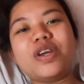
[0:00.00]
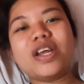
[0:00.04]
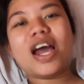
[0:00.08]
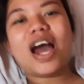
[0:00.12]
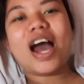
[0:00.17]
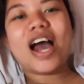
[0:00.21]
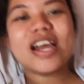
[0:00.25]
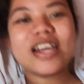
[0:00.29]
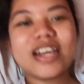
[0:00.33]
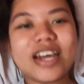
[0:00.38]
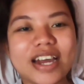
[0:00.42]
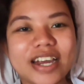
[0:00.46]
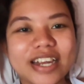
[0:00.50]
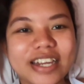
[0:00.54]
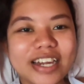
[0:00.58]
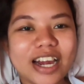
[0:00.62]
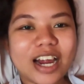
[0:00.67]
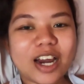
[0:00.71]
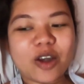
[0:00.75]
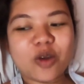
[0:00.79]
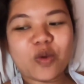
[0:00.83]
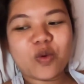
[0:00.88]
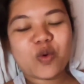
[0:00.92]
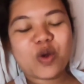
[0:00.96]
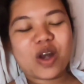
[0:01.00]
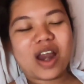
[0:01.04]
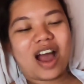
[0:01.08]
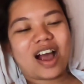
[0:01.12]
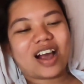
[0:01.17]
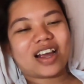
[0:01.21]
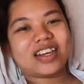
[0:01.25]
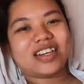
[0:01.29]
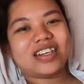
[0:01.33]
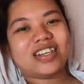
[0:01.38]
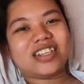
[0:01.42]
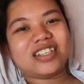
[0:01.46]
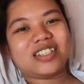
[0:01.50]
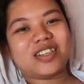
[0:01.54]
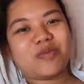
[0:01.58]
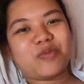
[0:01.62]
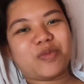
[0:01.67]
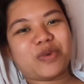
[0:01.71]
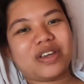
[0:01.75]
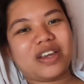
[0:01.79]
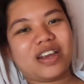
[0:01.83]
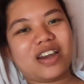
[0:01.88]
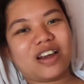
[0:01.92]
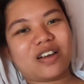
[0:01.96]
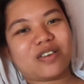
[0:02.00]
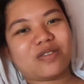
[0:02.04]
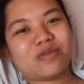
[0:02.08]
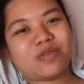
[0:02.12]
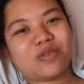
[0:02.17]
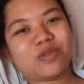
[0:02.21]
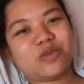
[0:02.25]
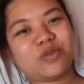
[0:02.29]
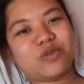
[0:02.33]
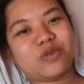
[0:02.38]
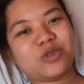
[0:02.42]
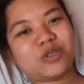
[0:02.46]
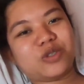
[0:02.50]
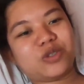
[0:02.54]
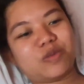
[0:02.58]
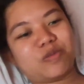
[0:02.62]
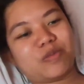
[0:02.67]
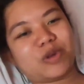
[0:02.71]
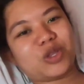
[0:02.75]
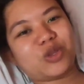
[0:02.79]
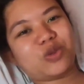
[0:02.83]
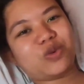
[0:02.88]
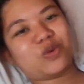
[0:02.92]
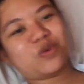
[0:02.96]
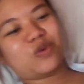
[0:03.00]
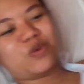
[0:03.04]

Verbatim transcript: ni Aya iyang lula kay di siya mahilak gusto mato.